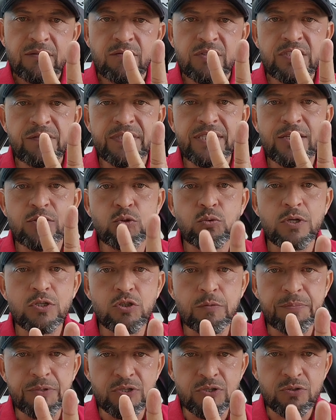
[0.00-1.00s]
você vai ter duas
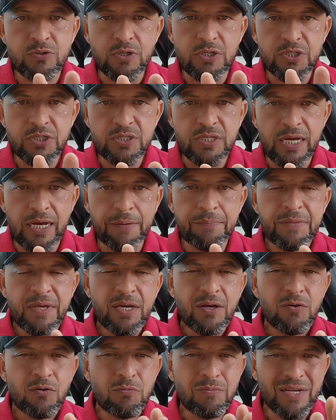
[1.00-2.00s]
opções, tá?
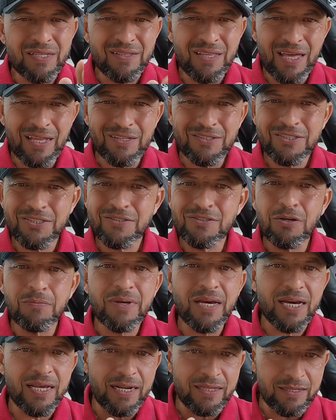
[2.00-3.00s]
Uma delas não
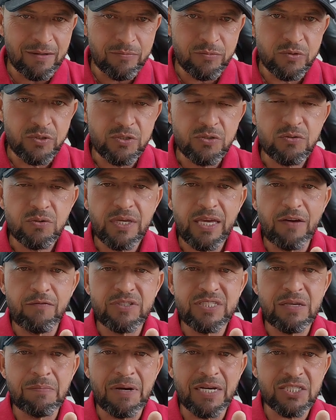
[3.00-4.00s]
me agrada muito, que é
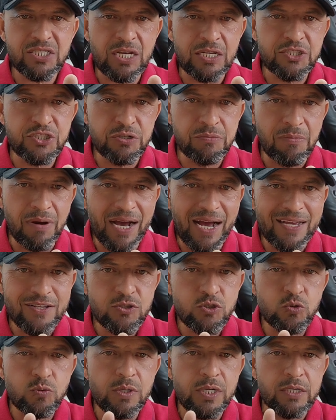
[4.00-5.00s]
você baixar
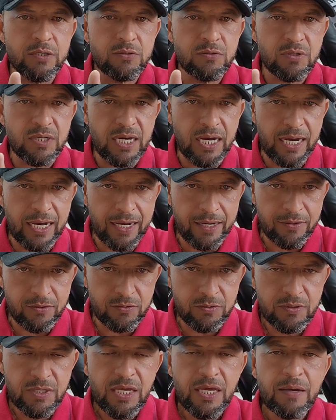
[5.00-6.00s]
demais o ano do
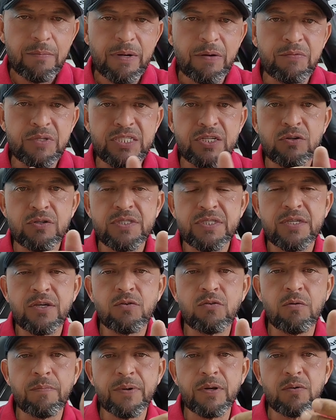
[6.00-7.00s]
carro para você conseguir
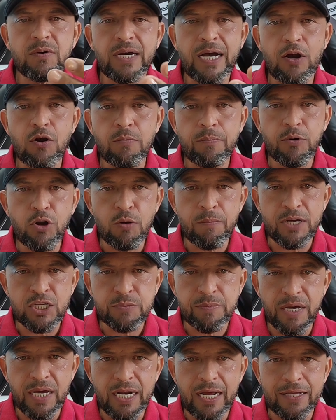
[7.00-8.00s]
comprar um carro um pouco
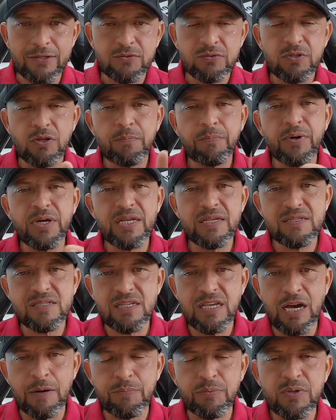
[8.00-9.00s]
mais barato. Então, por
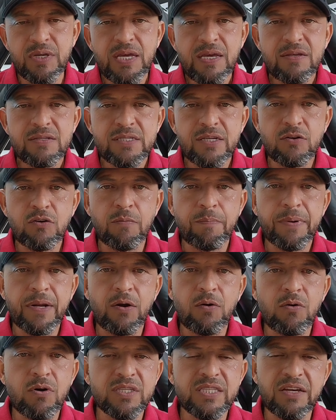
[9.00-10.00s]
exemplo, você
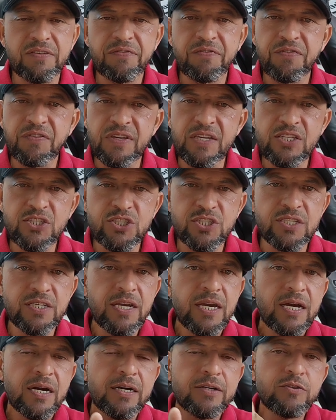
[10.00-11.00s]
comprar um Honda
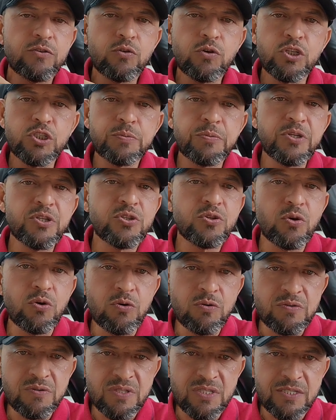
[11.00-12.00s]
Fit ano
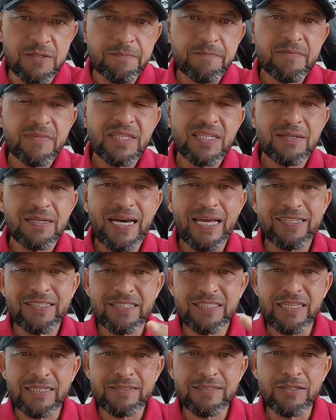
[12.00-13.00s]
2012, Cara,
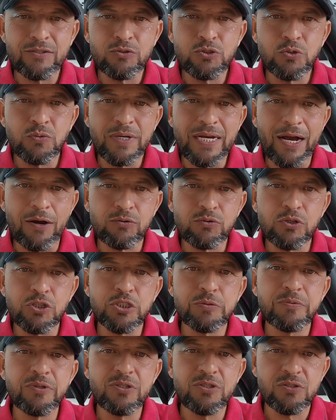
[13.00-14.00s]
você está saindo de um carro
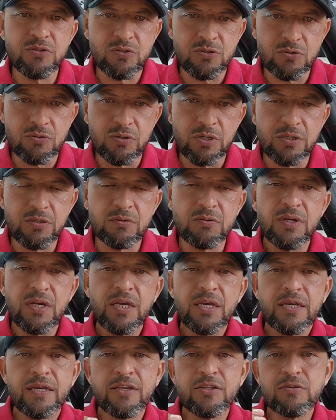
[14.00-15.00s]
2018
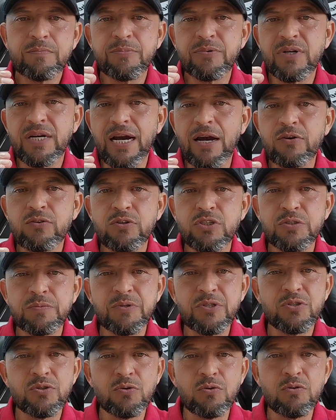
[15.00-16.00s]
indo para um carro
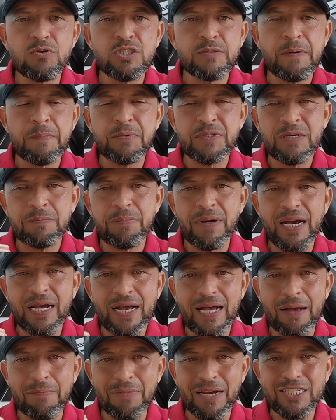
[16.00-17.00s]
2012 para poder
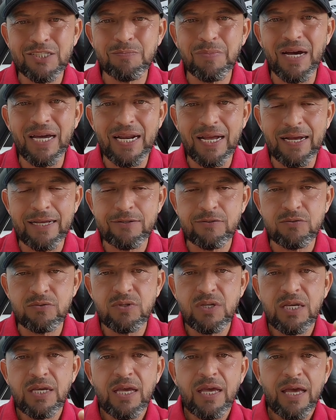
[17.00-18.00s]
pagar mais
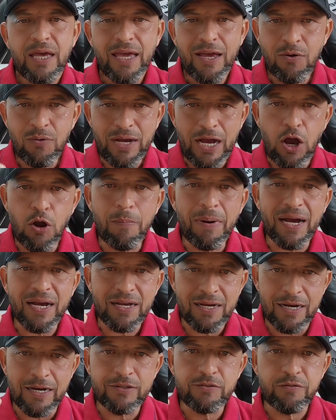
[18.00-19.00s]
barato. É um carro
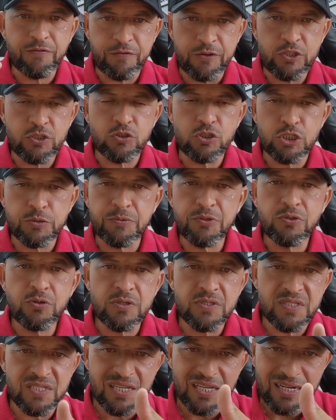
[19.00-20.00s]
bacana o Fit
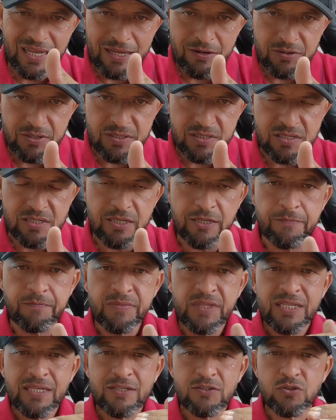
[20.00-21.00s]
2012? Claro que
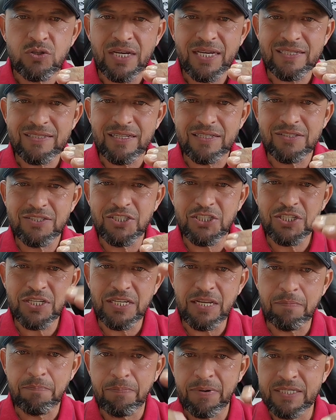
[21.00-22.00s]
sim. Só que essa
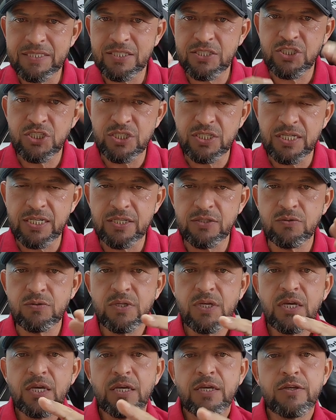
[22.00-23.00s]
discrepância de
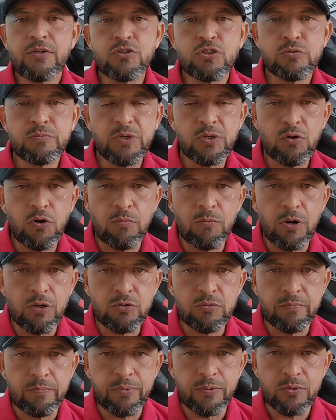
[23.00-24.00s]
ano, isso me
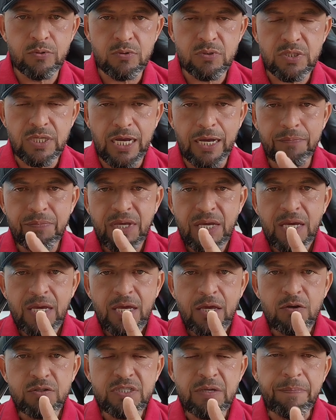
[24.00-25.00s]
incomoda um pouco, tá?
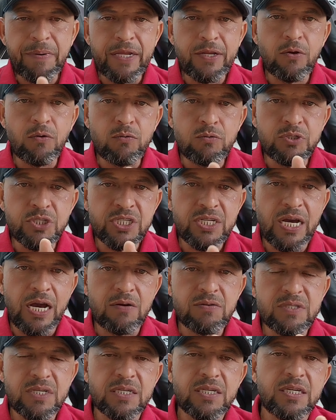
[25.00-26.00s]
Eu separei alguns
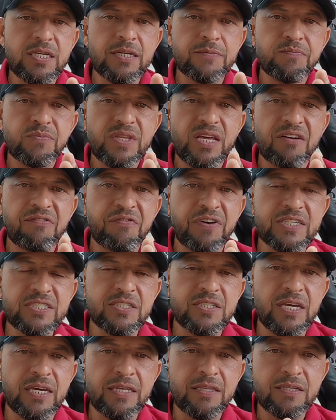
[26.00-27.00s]
carros aqui na
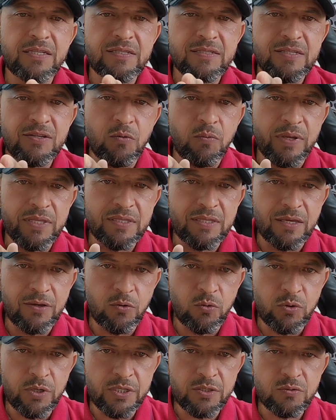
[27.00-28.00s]
faixa de entre
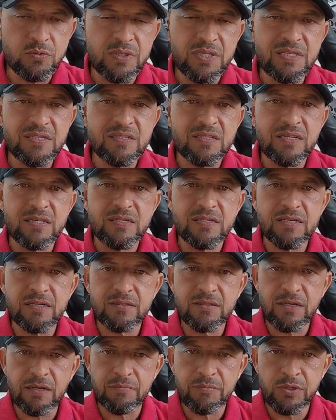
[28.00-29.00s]
58 e
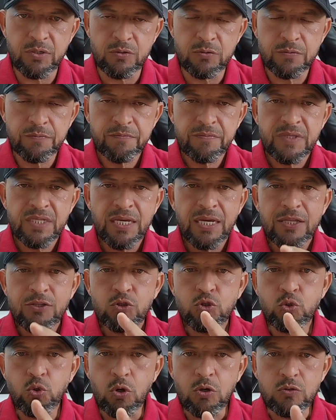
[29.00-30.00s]
60 mil
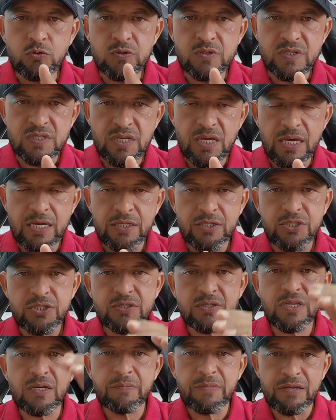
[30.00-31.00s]
todos
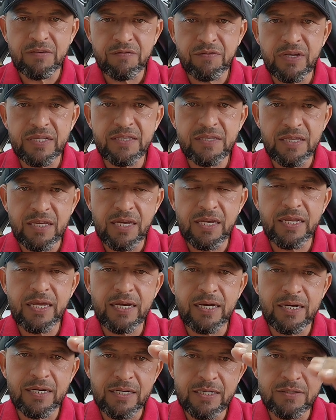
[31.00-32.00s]
eles também vai ter
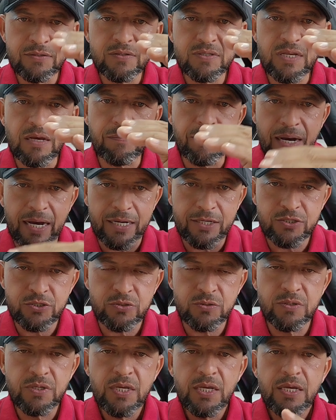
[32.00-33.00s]
né, anos
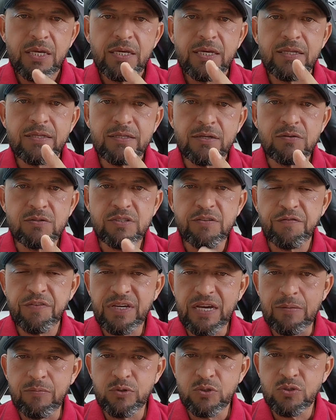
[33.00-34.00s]
abaixo. Então, se ficar